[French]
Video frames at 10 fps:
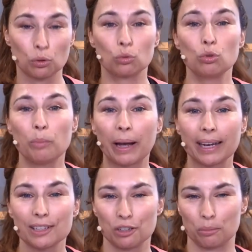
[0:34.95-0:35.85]
Surtout, par
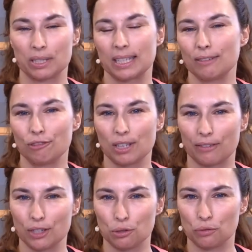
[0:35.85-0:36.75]
exemple, si vous
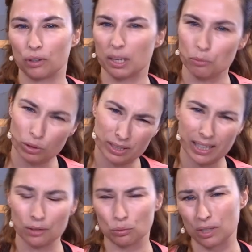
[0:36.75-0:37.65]
avez souvent des maux de
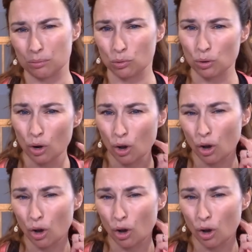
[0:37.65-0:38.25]
tête ou des maux